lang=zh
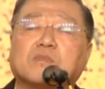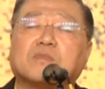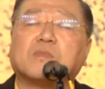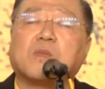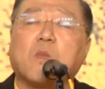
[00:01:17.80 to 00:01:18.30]

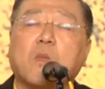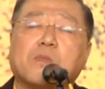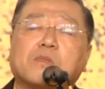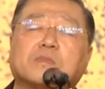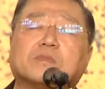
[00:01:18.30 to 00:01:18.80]
小
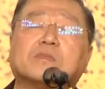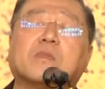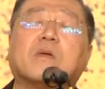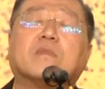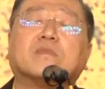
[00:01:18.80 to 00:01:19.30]
到2
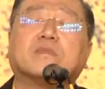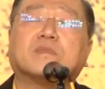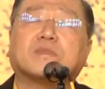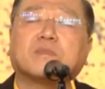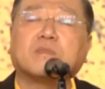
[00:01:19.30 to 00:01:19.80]
公
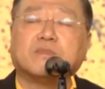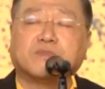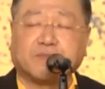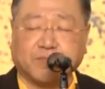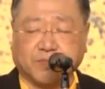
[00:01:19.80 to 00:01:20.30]
分了。
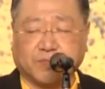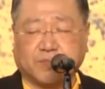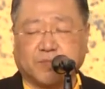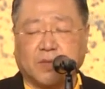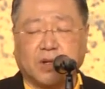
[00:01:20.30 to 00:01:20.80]
嗯。
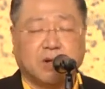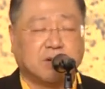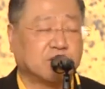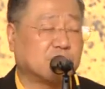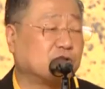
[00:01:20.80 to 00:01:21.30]
谢谢。
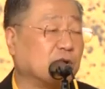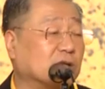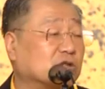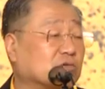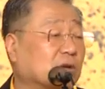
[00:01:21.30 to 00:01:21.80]
吃全
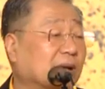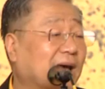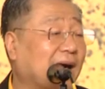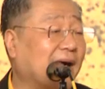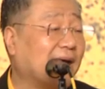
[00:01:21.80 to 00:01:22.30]
素了不
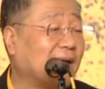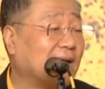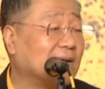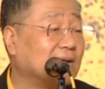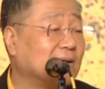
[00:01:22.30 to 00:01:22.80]
啦？
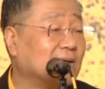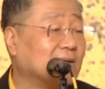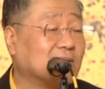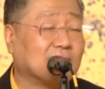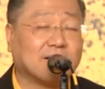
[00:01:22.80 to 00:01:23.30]
吃了，
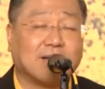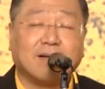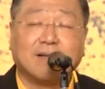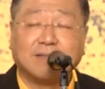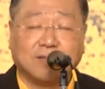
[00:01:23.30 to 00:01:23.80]

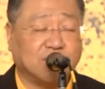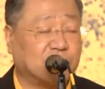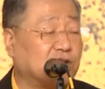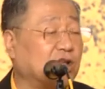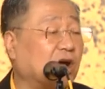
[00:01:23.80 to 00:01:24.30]
吃
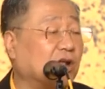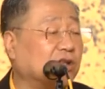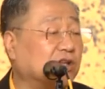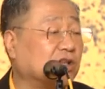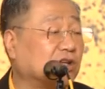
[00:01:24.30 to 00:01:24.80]
了。
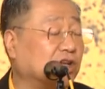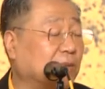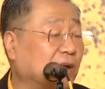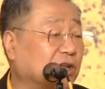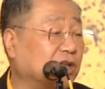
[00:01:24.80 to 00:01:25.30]
你知道谁
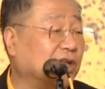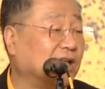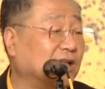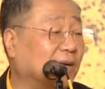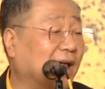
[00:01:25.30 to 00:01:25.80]
帮你念
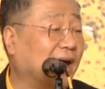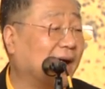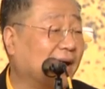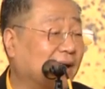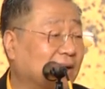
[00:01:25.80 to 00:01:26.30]
的不啦？
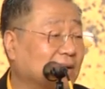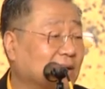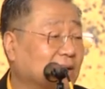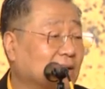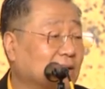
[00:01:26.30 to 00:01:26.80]

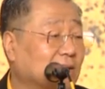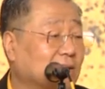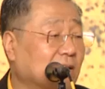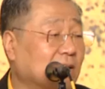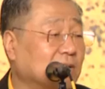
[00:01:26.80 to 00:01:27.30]

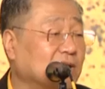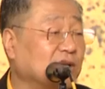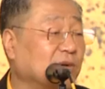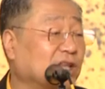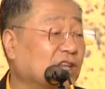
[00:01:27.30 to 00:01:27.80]
你以
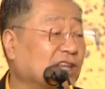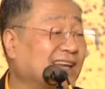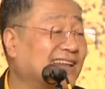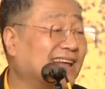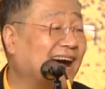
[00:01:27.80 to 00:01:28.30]
为你
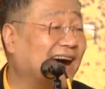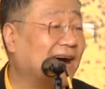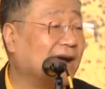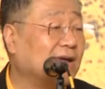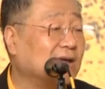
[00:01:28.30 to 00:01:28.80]
念的？
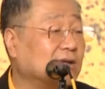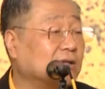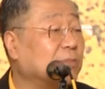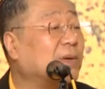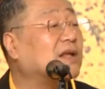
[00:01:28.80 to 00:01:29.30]

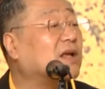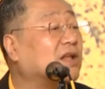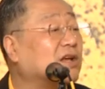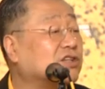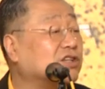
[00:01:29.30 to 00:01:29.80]
你边上
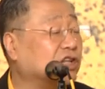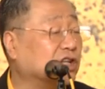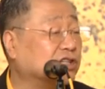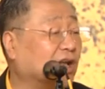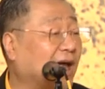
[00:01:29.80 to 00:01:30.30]
那个是你的
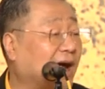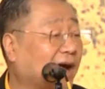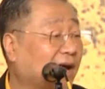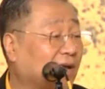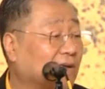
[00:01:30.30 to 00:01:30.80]
谁啦？
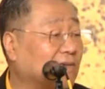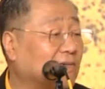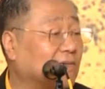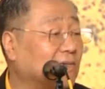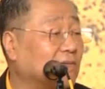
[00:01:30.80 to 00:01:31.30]
我
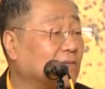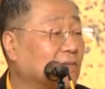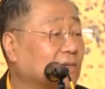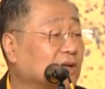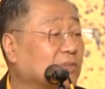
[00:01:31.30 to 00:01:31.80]
妹
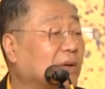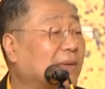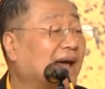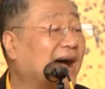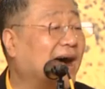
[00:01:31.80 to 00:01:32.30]
妹。你妹
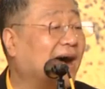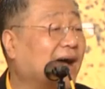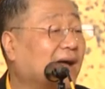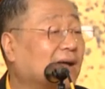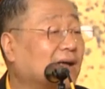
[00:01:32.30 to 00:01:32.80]
妹啊？
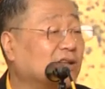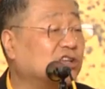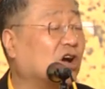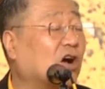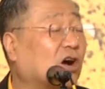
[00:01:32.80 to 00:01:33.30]
你
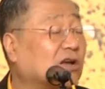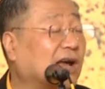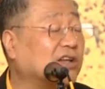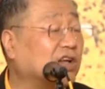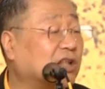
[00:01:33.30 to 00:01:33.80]
小好感
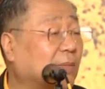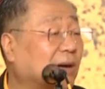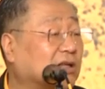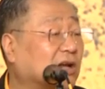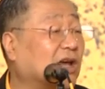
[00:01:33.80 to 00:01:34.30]
谢他吧，
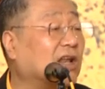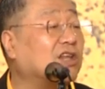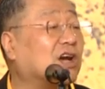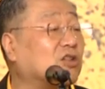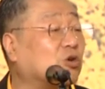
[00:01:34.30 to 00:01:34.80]
他给了你
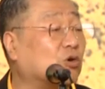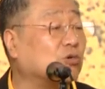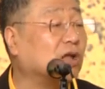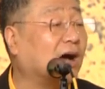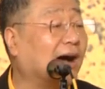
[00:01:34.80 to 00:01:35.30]
很多功
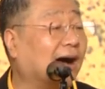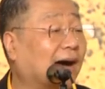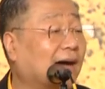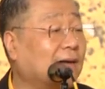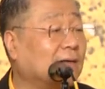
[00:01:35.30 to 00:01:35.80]
德啊。是
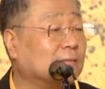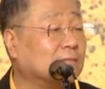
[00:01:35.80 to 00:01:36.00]
啊。